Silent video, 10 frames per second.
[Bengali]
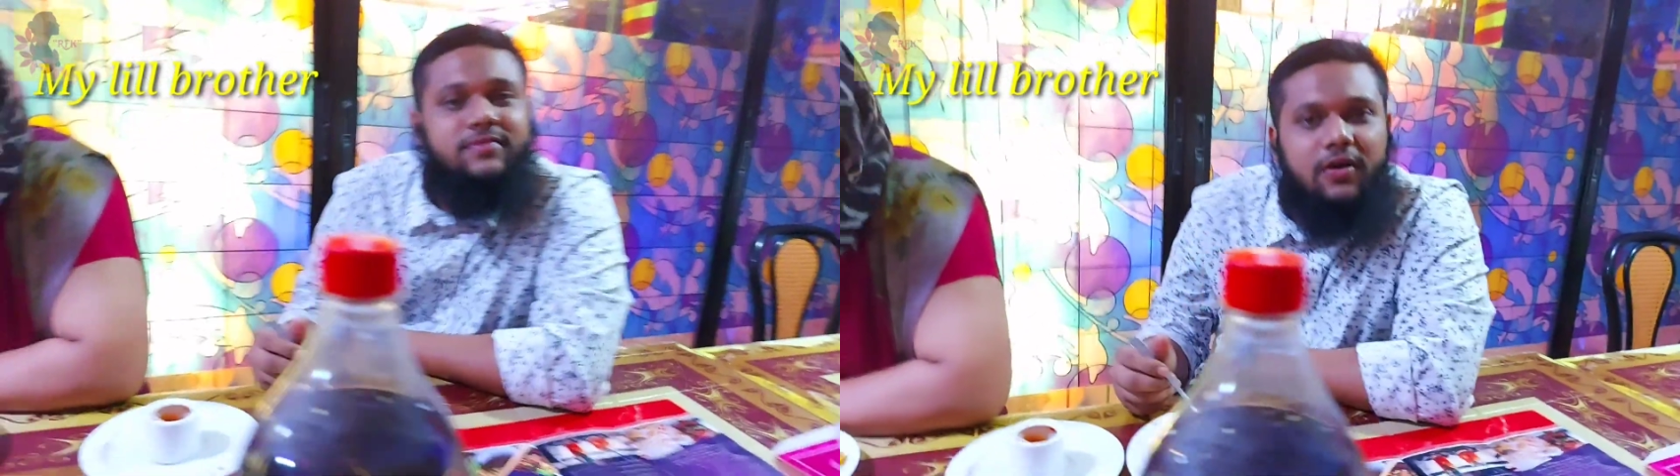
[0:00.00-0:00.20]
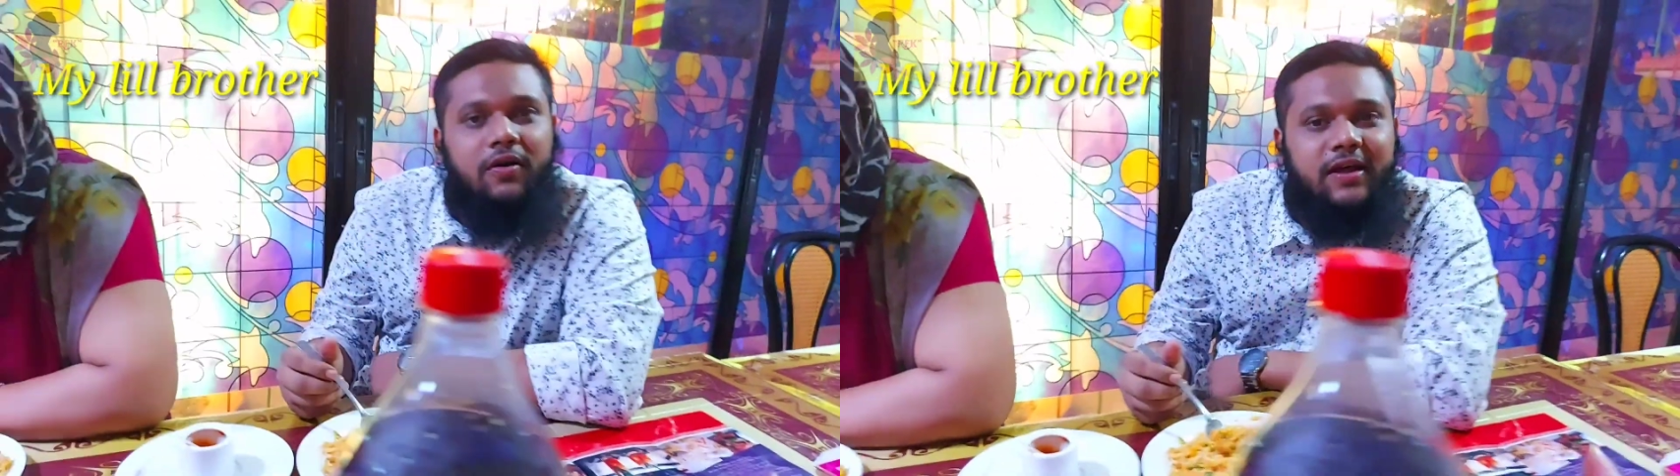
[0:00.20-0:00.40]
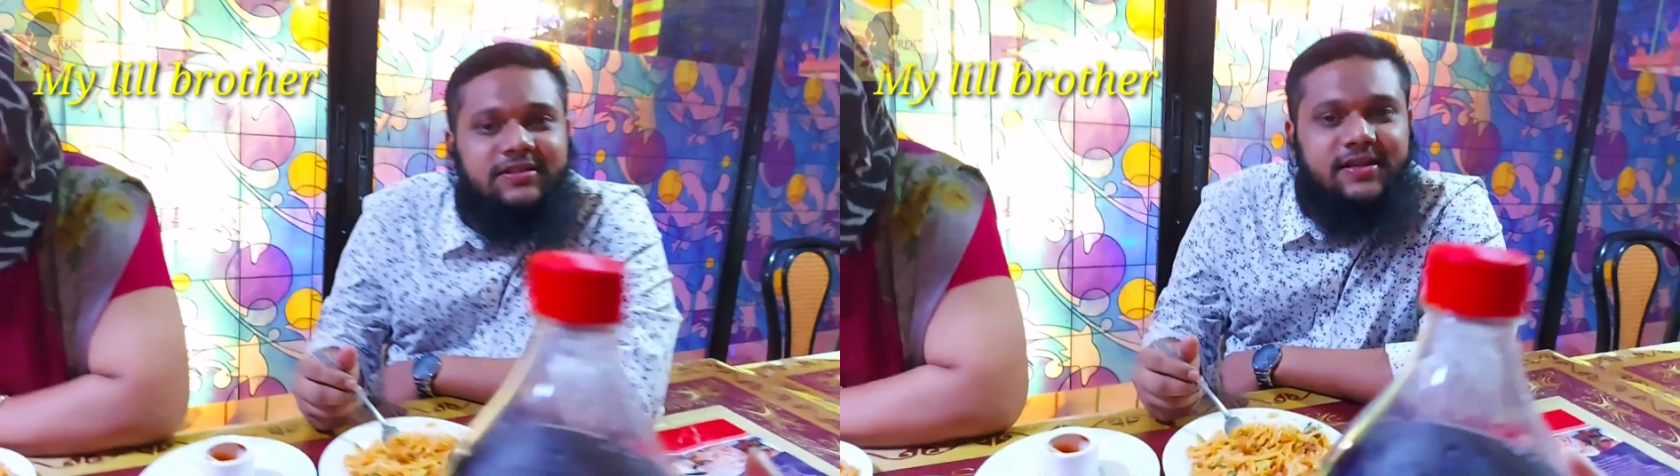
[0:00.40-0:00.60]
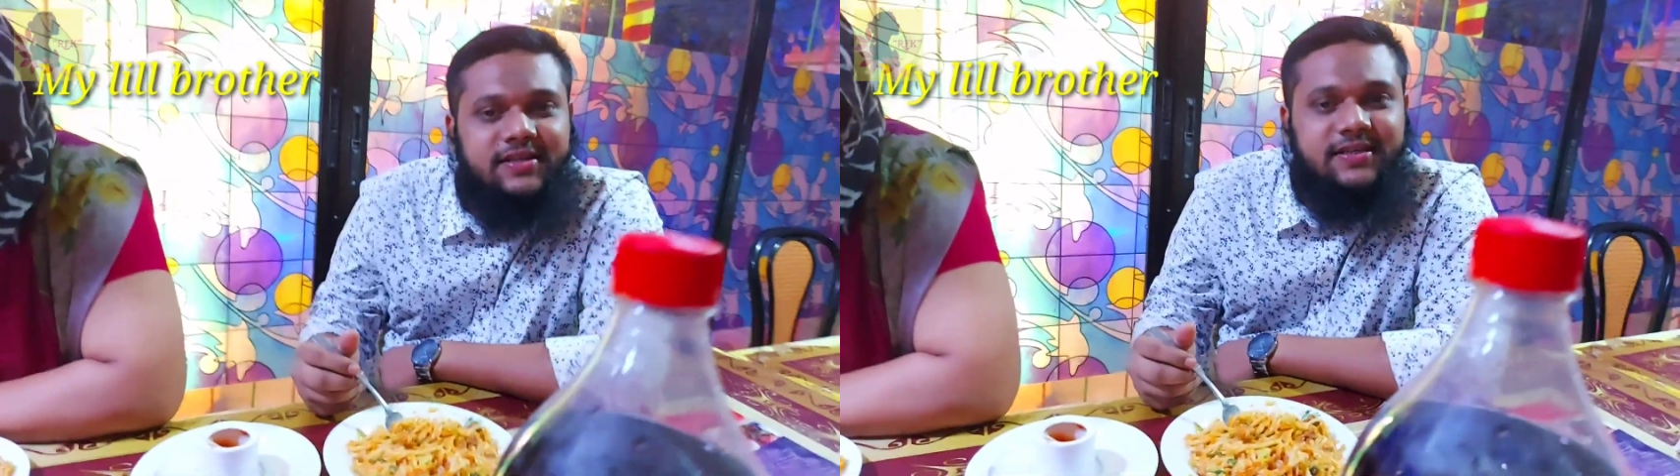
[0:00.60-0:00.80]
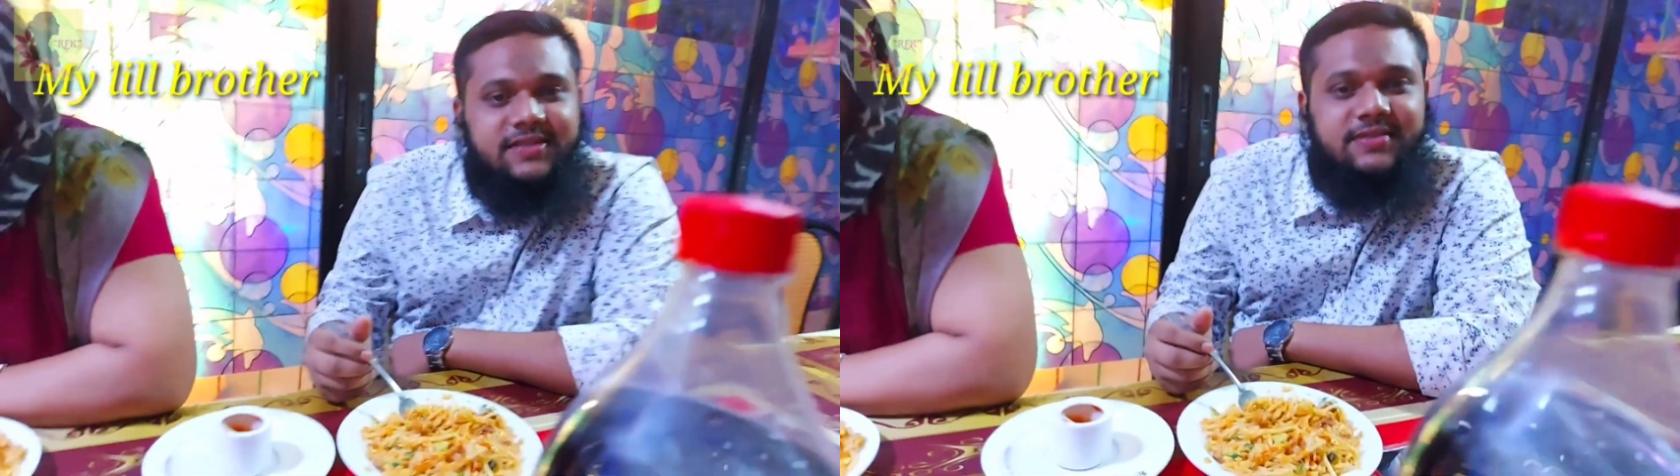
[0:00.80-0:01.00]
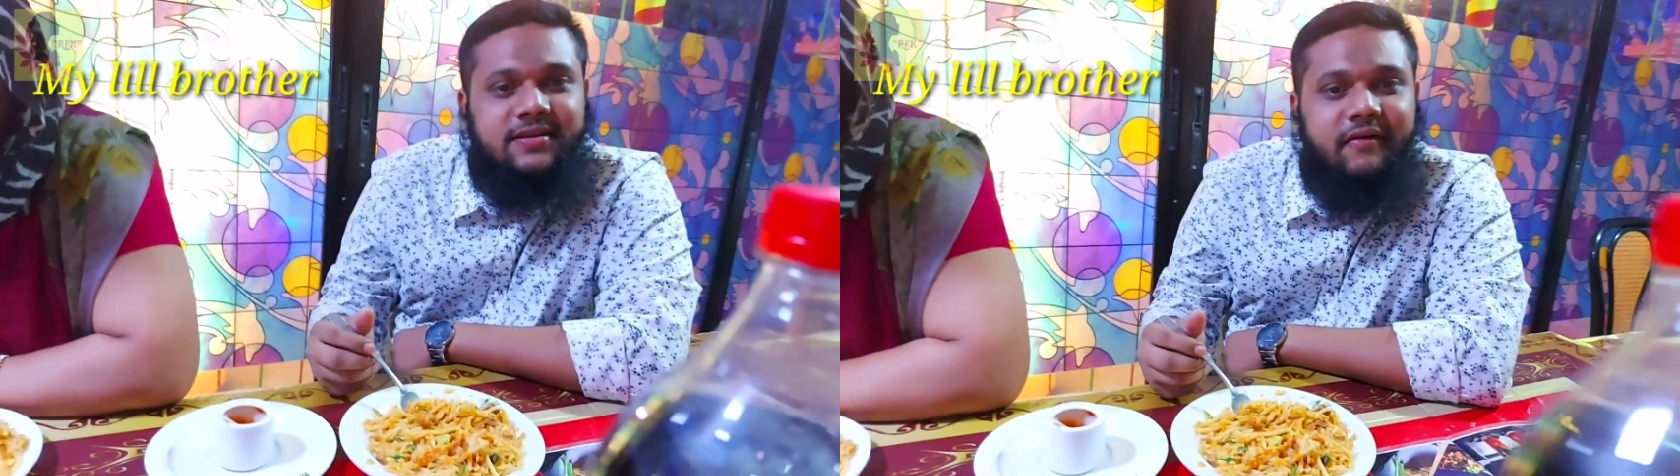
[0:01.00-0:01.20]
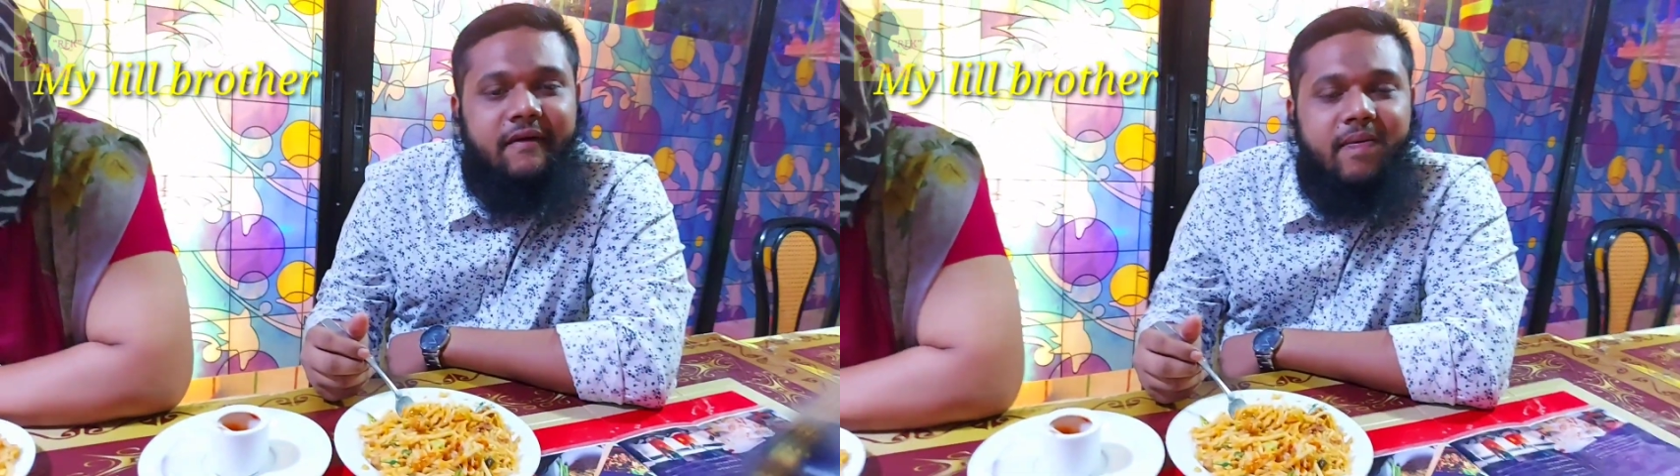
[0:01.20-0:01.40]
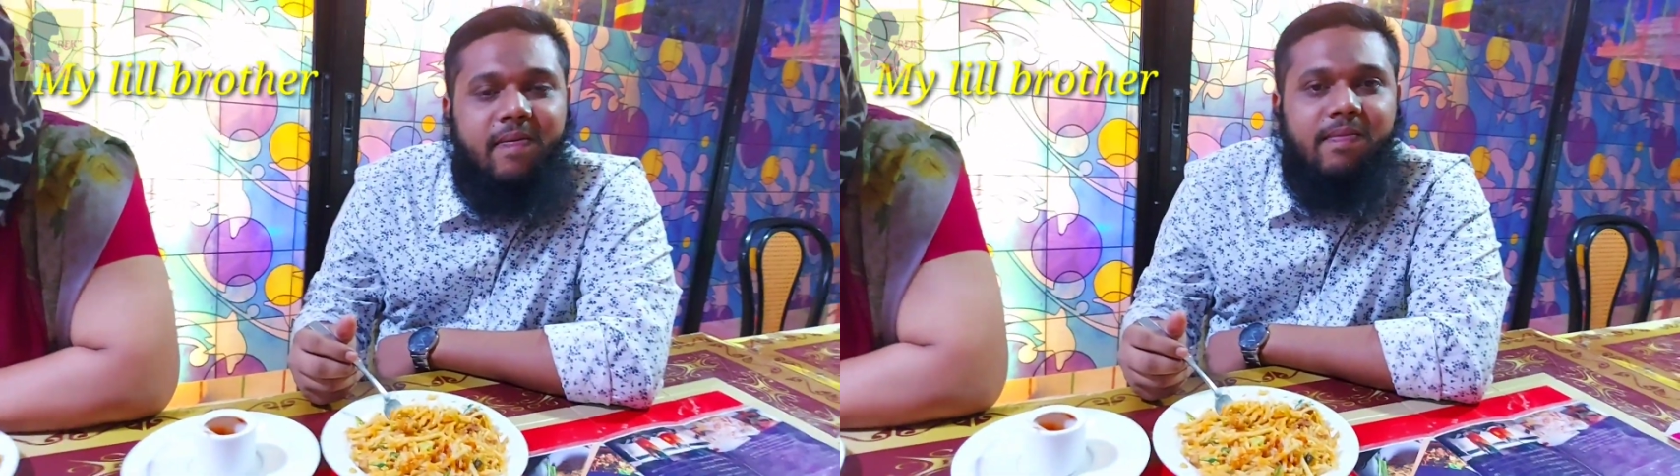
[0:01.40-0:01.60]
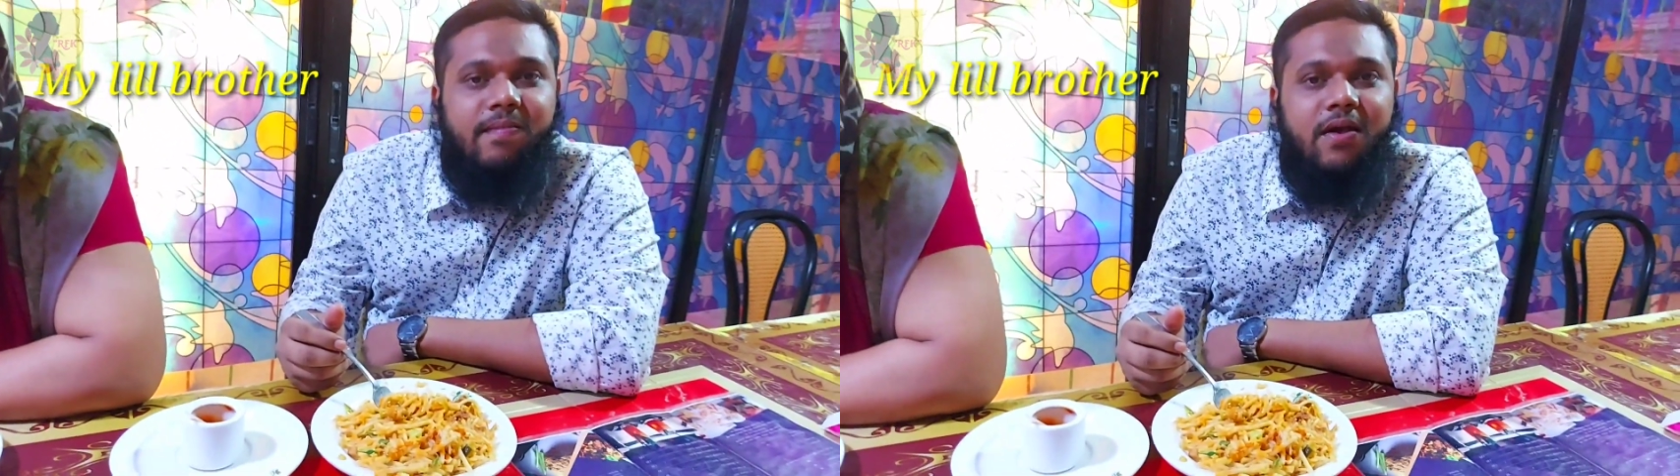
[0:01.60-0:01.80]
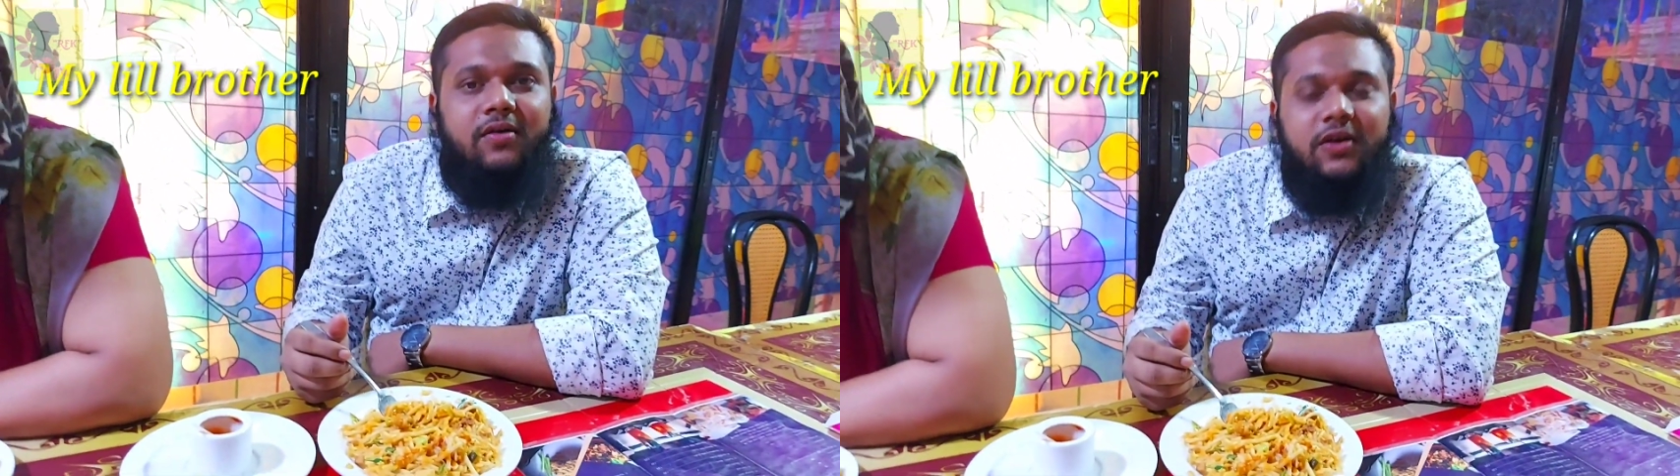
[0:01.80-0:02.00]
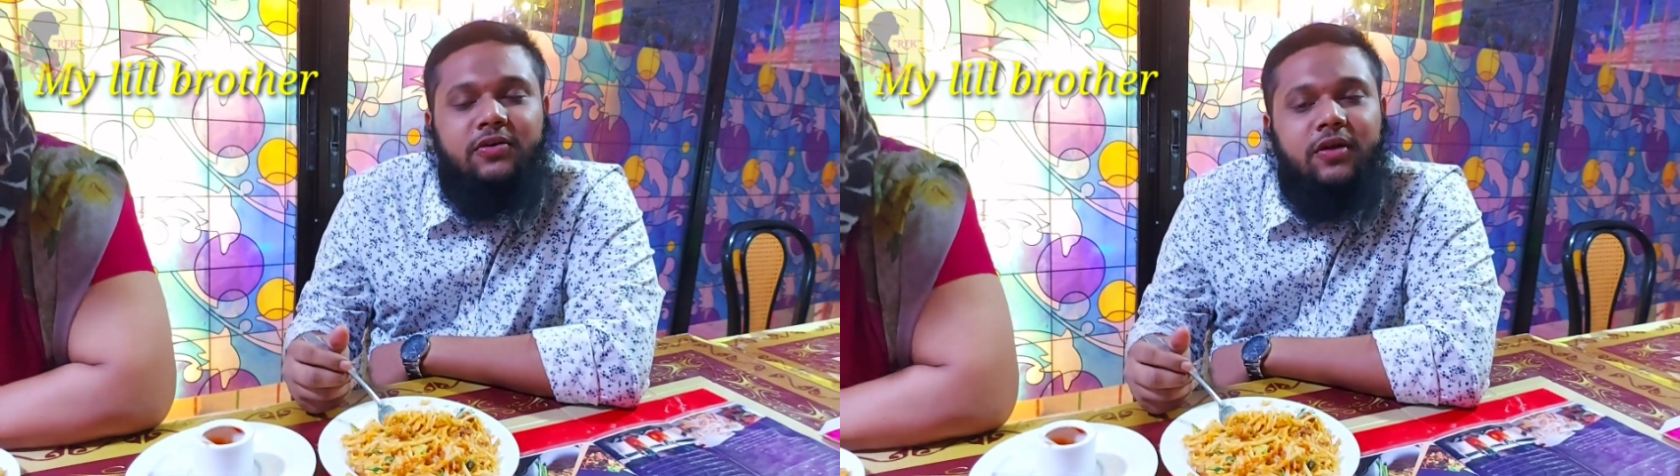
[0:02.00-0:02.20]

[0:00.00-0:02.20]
কংগ্রাচুলেশন অনেক